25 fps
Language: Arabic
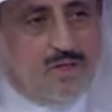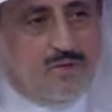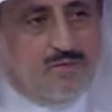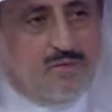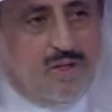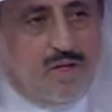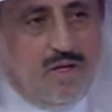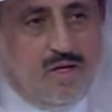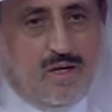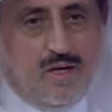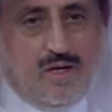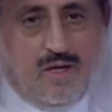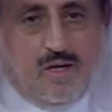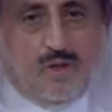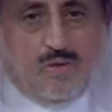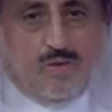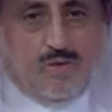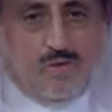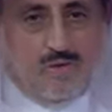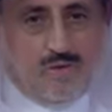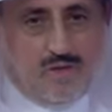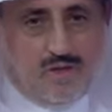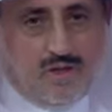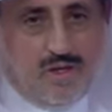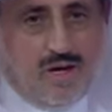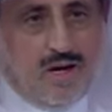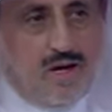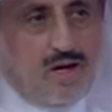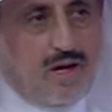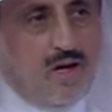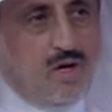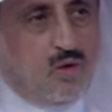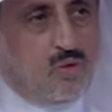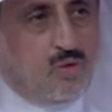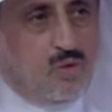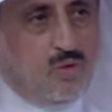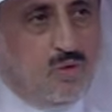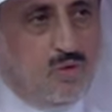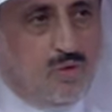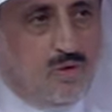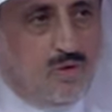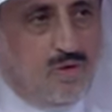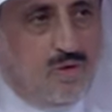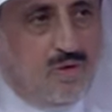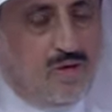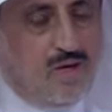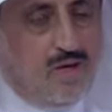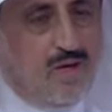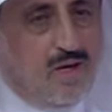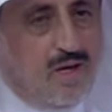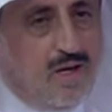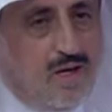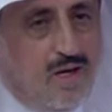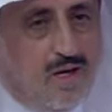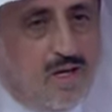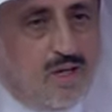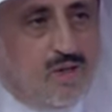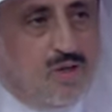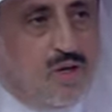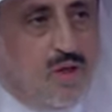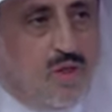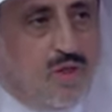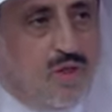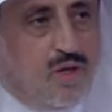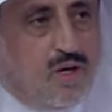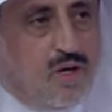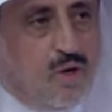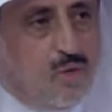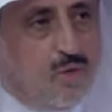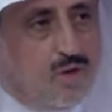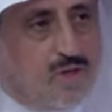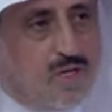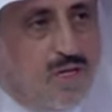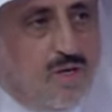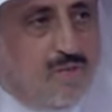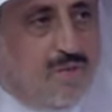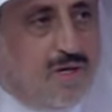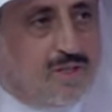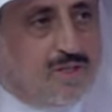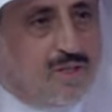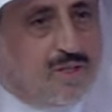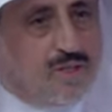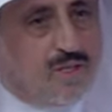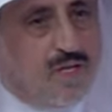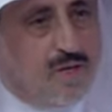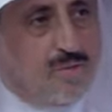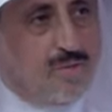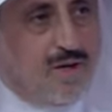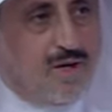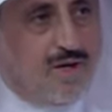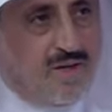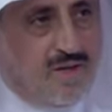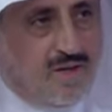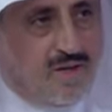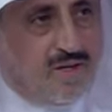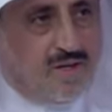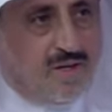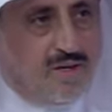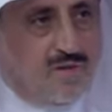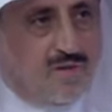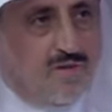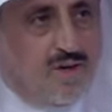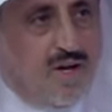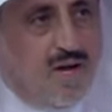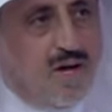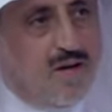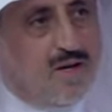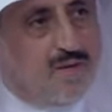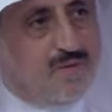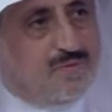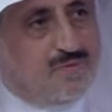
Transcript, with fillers: شفته يعني وان شاء الله نكون على قد الثقه والكلمات الطيبه اللي ذكرنا فيها.